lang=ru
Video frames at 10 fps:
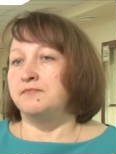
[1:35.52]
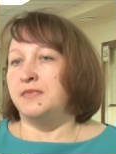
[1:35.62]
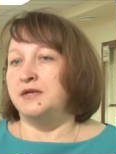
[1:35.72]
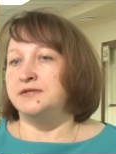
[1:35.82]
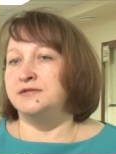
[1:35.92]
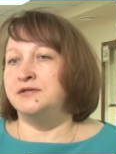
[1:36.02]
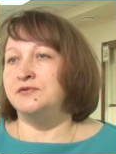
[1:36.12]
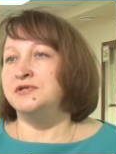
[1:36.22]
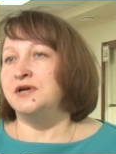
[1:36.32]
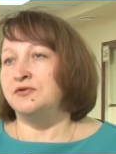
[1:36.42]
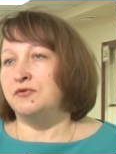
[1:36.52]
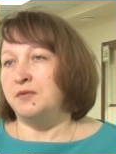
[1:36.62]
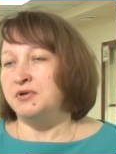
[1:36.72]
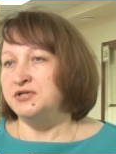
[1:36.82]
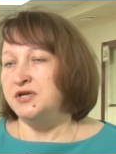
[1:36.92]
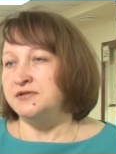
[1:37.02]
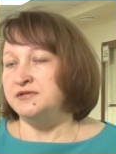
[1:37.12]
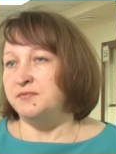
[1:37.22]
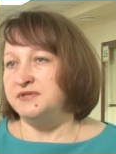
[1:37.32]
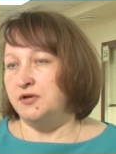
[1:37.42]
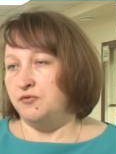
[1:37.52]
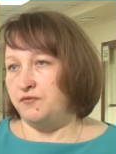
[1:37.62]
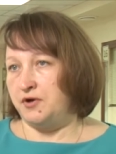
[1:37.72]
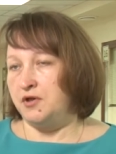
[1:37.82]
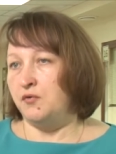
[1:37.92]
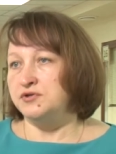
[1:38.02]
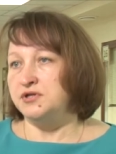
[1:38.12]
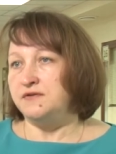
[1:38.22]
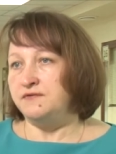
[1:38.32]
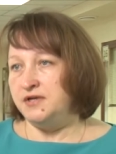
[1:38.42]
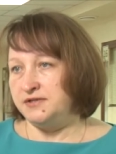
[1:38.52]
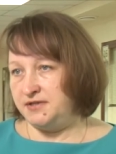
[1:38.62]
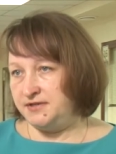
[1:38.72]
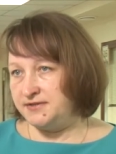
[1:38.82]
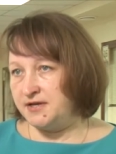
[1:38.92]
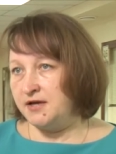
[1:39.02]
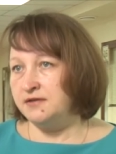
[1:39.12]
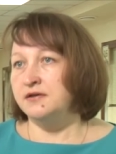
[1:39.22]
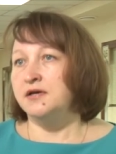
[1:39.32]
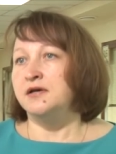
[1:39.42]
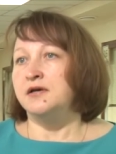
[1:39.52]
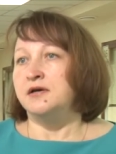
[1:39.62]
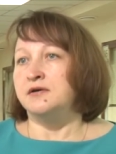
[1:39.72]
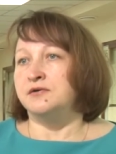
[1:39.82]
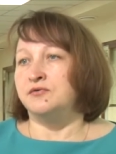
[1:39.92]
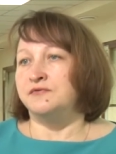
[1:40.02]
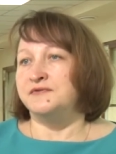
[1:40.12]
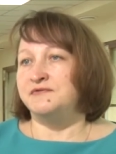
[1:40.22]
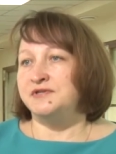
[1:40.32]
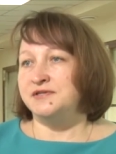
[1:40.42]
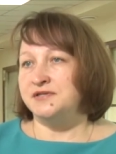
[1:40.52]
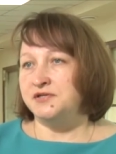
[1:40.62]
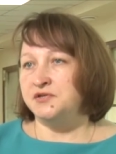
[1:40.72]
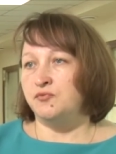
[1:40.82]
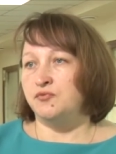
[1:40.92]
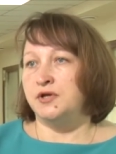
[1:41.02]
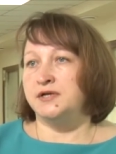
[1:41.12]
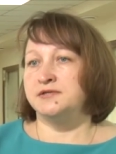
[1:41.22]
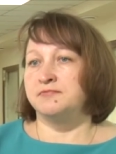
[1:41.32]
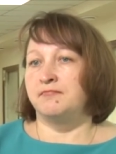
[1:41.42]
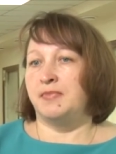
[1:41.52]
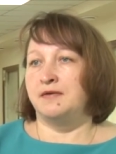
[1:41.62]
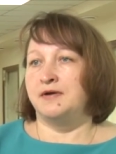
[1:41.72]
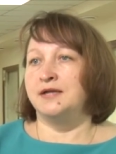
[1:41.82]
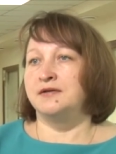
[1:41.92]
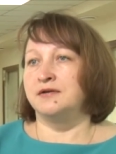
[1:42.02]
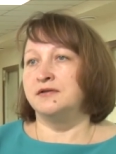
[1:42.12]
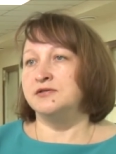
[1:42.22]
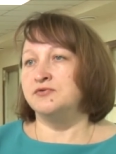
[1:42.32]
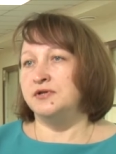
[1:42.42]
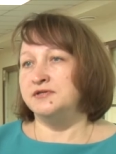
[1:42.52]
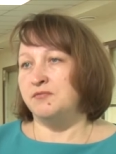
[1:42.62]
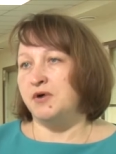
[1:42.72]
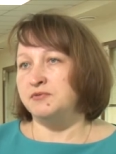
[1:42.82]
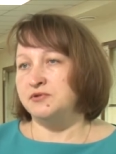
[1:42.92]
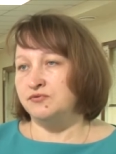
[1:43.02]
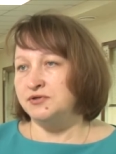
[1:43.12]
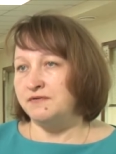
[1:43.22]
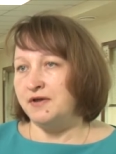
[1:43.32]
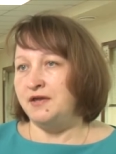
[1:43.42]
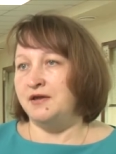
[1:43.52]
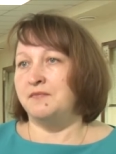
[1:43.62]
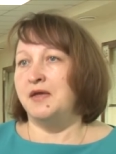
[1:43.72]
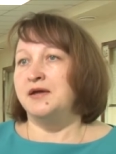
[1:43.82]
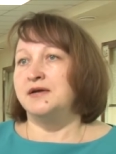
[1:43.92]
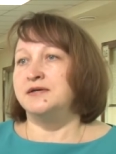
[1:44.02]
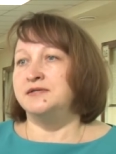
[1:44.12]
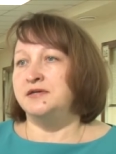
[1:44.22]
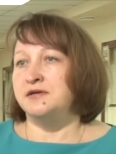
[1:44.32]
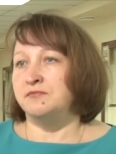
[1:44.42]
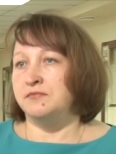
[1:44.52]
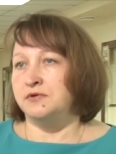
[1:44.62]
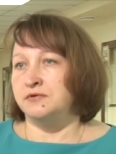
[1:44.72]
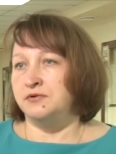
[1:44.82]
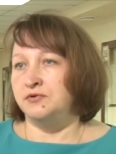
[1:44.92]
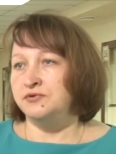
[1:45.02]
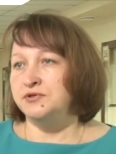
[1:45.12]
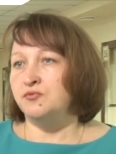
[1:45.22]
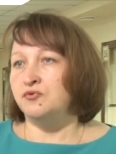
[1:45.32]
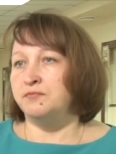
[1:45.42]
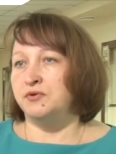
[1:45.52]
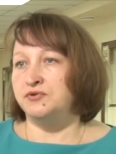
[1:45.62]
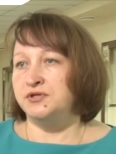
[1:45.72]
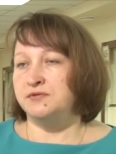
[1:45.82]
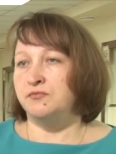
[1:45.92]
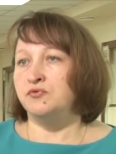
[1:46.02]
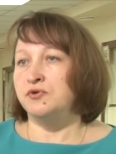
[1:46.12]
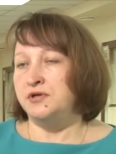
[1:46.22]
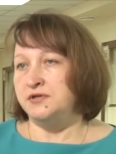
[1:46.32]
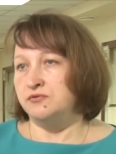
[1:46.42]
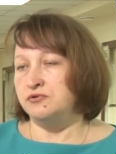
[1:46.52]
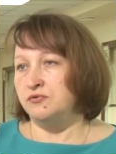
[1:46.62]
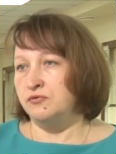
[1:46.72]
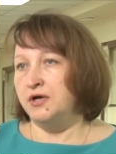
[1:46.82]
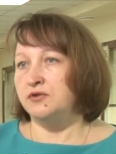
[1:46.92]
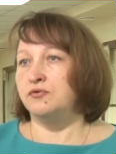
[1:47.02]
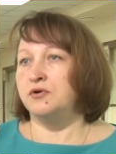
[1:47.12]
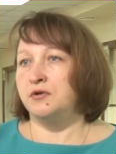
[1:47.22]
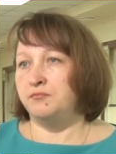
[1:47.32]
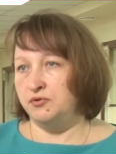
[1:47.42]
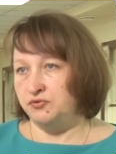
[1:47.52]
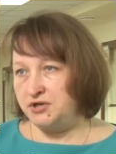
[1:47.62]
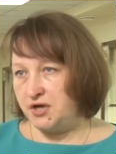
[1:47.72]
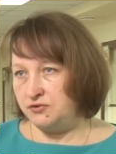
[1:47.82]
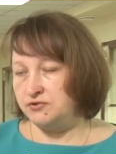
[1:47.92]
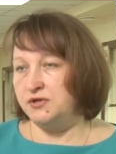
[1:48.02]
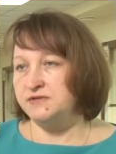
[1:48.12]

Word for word: э, те люди, которые обращаются за постановкой на очередь в детский сад. Э, в связи с этим у нас открылась зона самообслуживания, где люди могут получить многие из услуг, которые получаются у